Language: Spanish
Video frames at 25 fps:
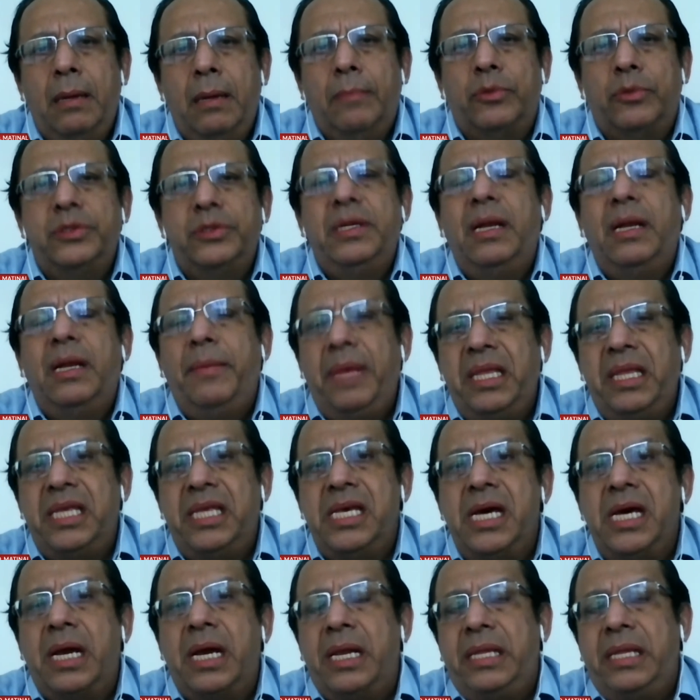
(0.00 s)
Posiblemente
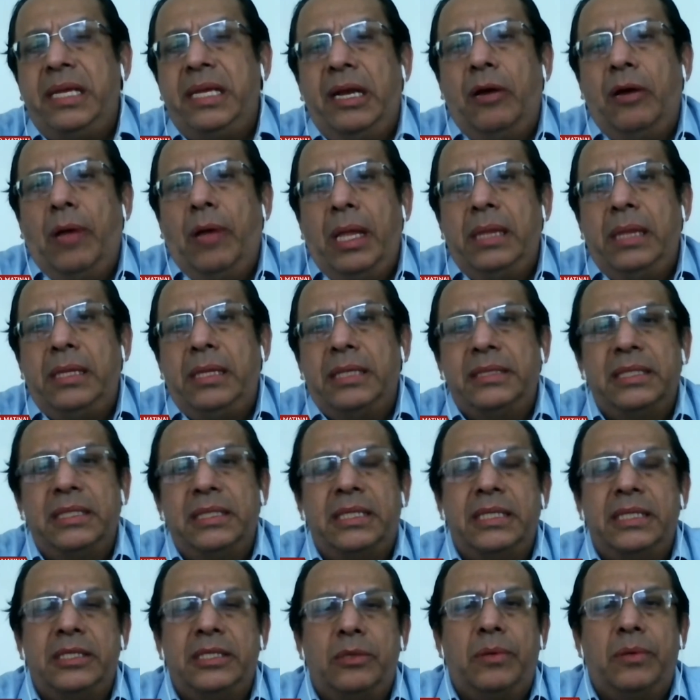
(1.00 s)
ya retirado antes,
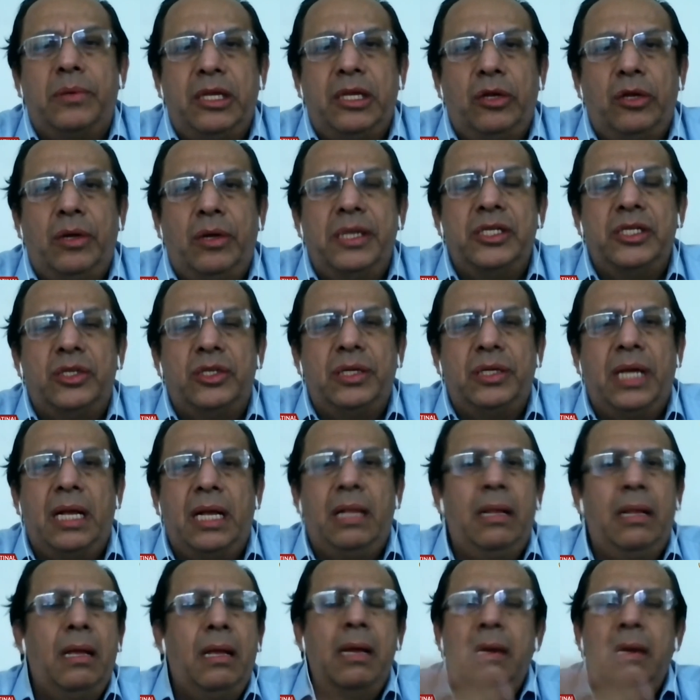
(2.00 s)
este es un retiro
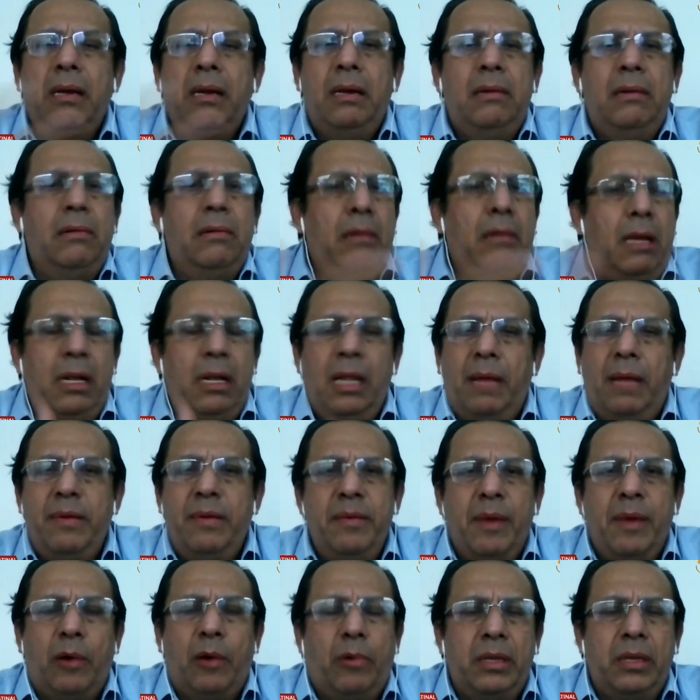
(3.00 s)
adicional, en la
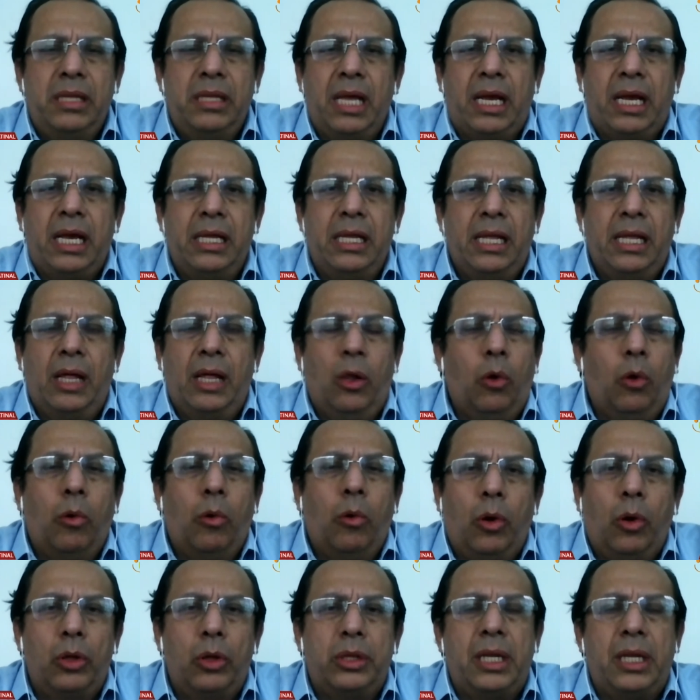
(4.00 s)
misma cuenta que ha dado
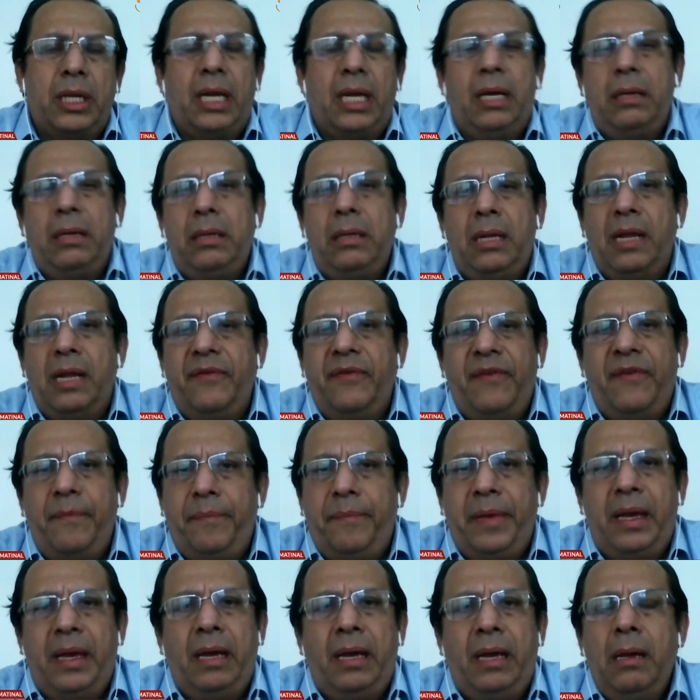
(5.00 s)
u otra, y la
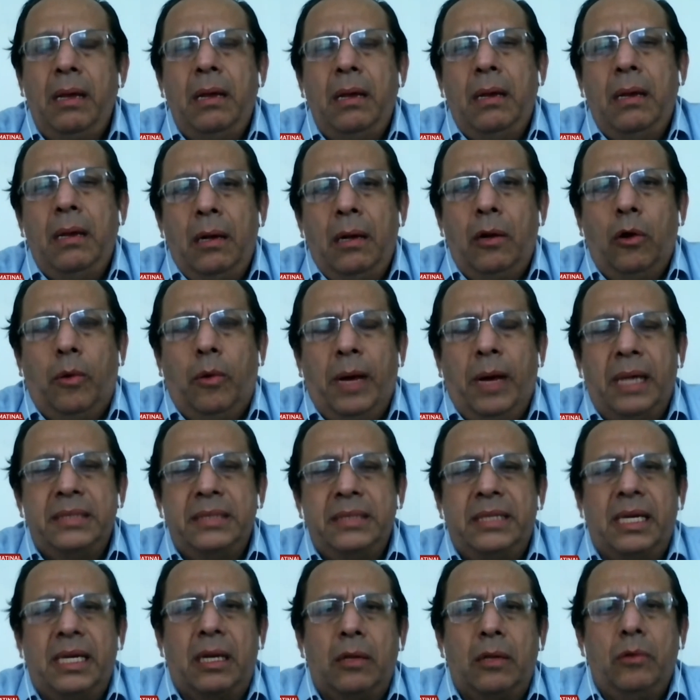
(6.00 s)
FP lo va a
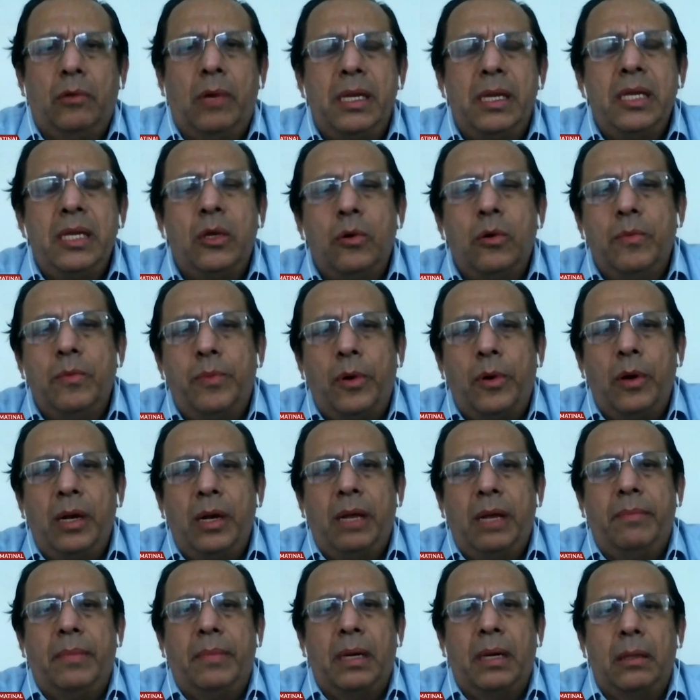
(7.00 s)
hacer, no hay ningún
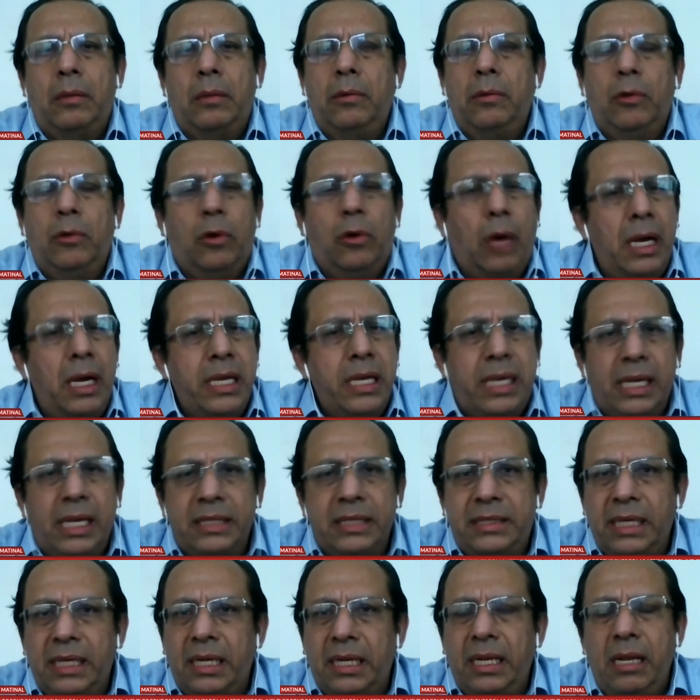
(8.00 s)
problema. No hay que
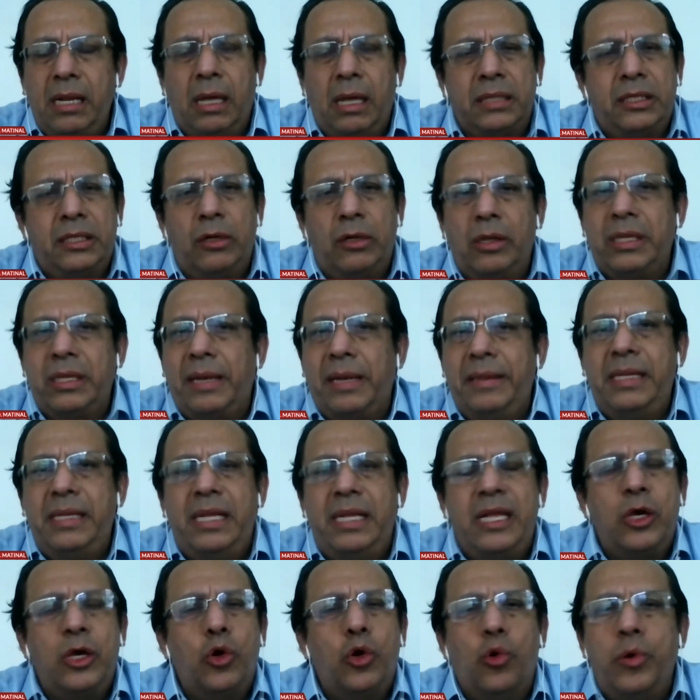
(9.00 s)
hacerlo a través de
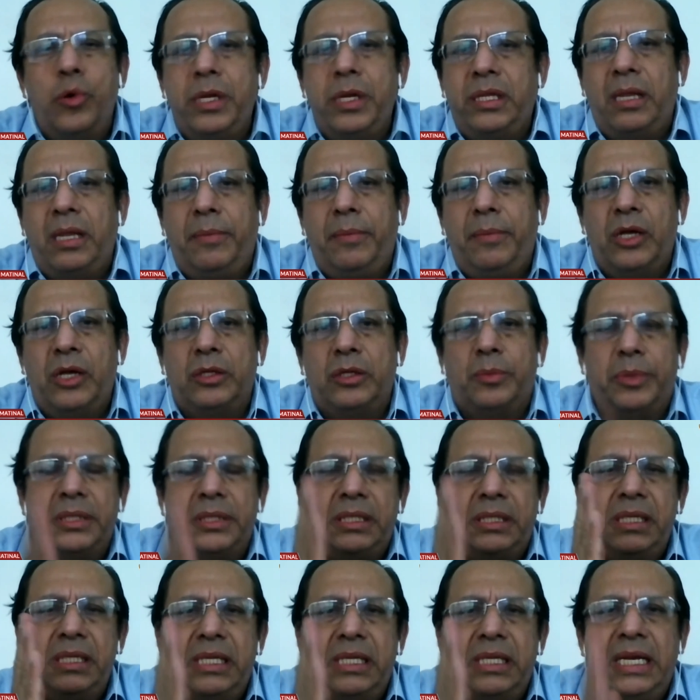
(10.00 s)
ningún intermediario,
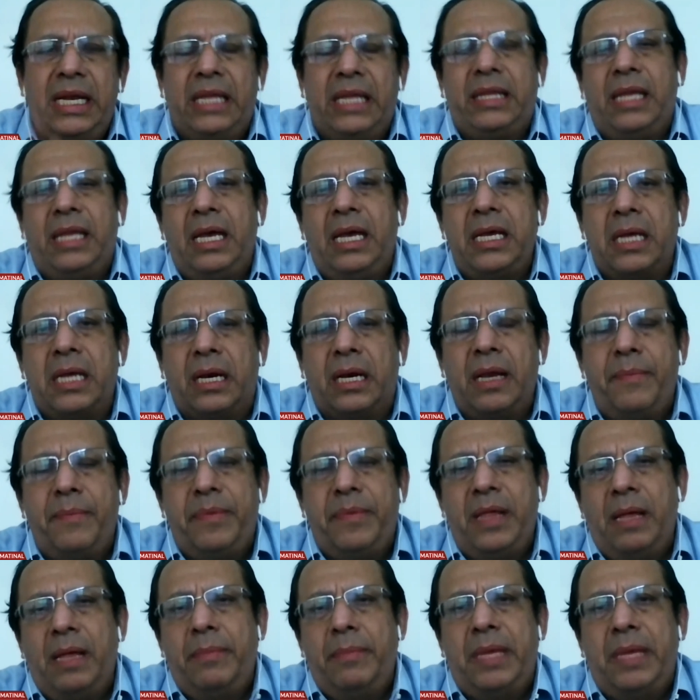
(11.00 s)
puede ser directa y
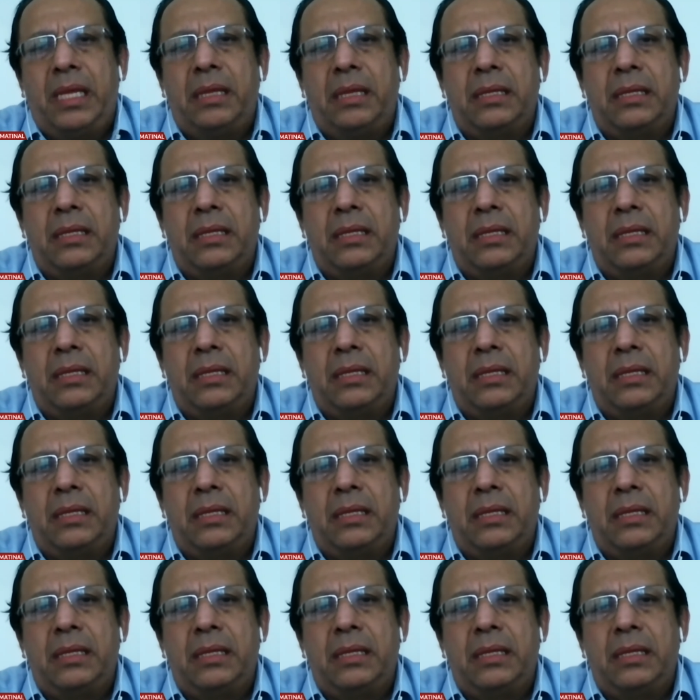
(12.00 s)
rápidamente.